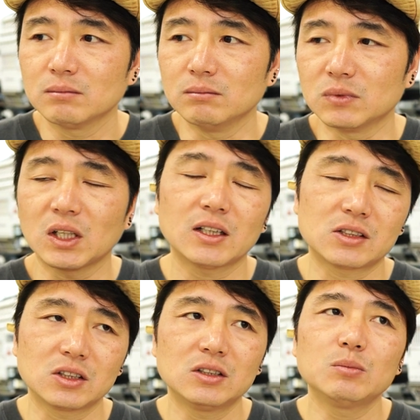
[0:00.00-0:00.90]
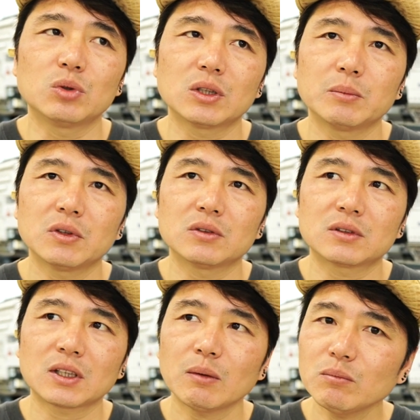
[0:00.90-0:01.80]
음, 제가 지금 보자면
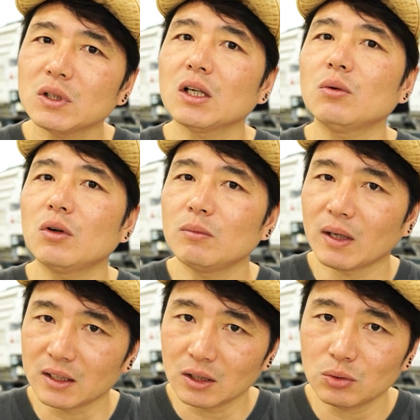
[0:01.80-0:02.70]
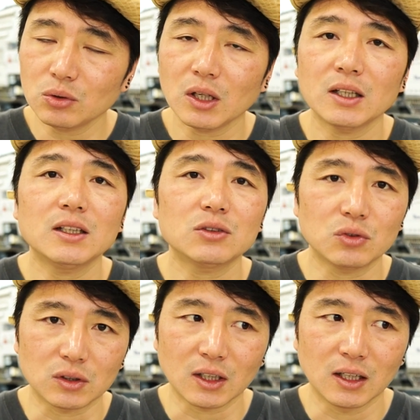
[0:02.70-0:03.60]
3개월 만에도 해낼
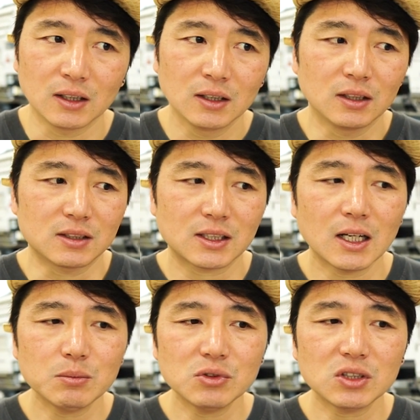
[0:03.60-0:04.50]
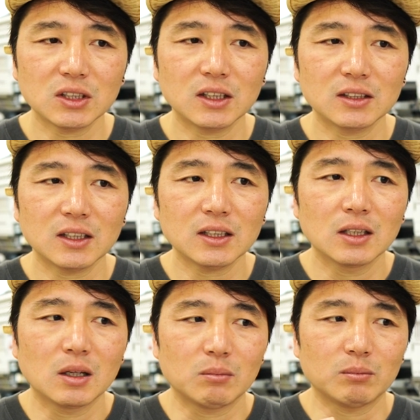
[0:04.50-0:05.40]
수 있다. 짧은 시간에
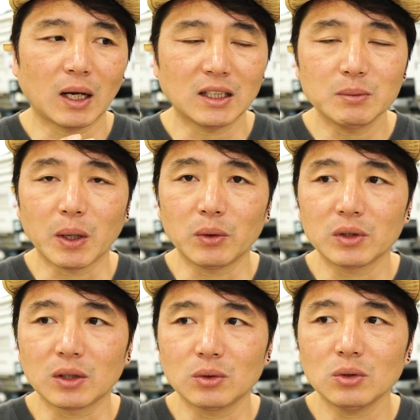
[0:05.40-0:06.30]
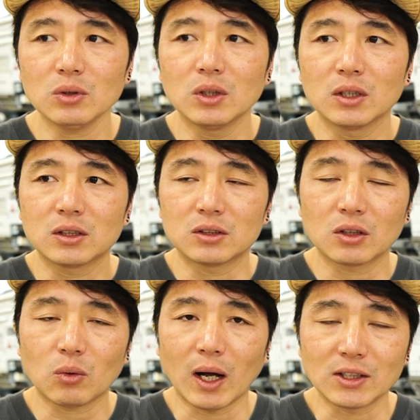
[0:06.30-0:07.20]
많이 배워내고
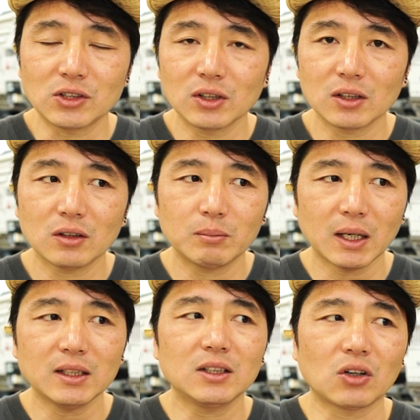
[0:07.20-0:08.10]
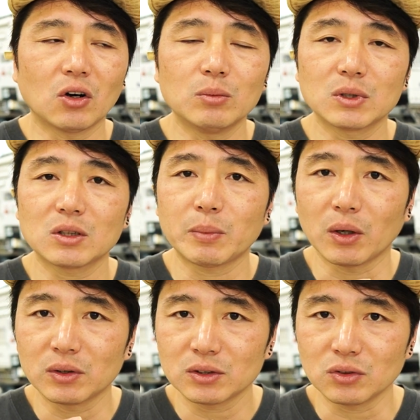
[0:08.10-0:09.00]
그런 과정에서 많이 경험을 해서
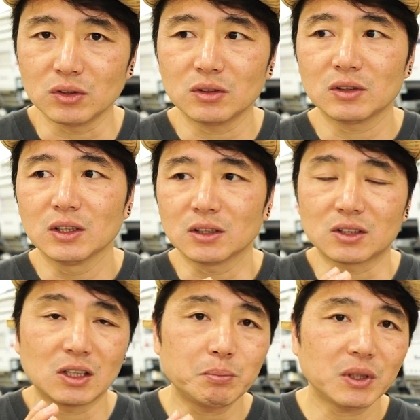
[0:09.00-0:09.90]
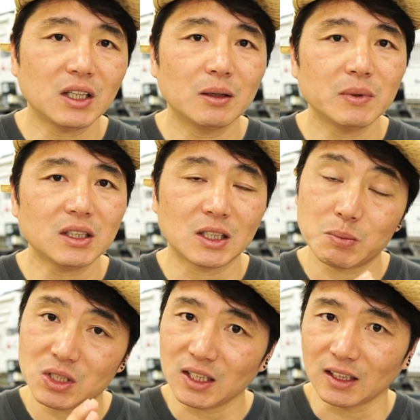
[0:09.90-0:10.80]
배워낼 수 있는 그 깊이감이
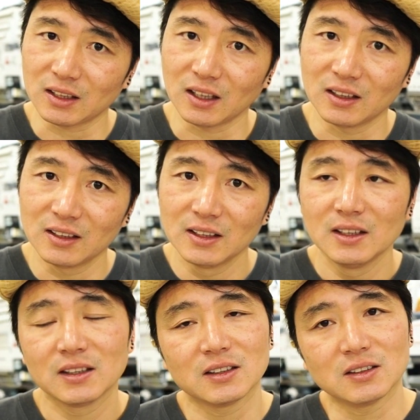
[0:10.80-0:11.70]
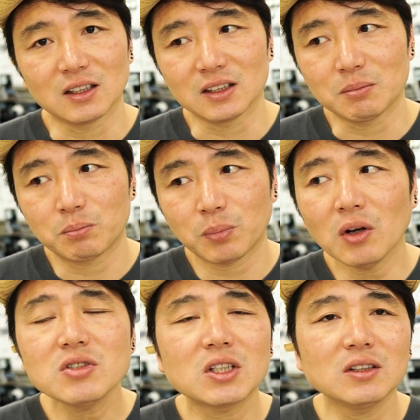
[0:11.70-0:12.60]
깊진 않다. 근데 이
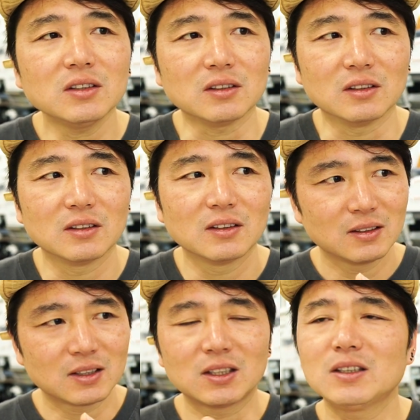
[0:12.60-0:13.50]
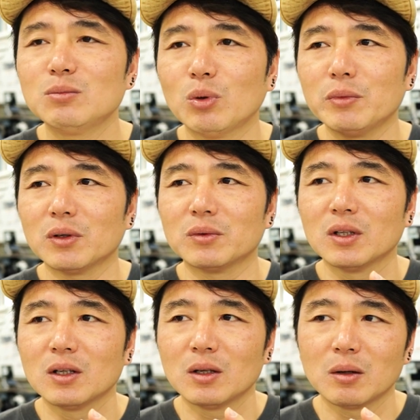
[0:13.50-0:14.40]
펀칭은 지금 보면
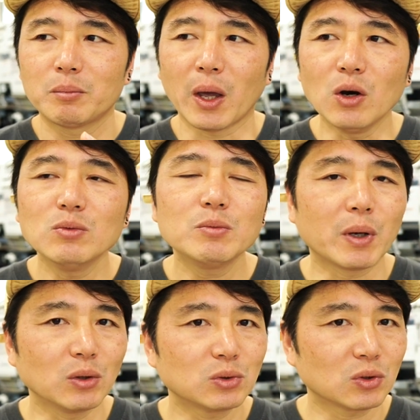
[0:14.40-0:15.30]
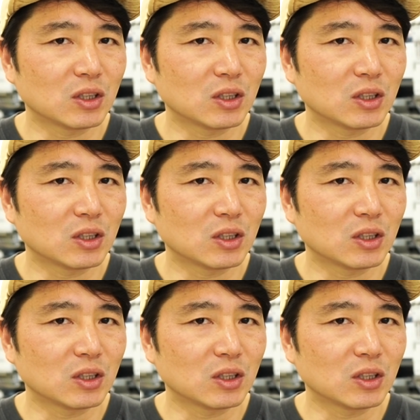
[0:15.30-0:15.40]
배우면 배울수록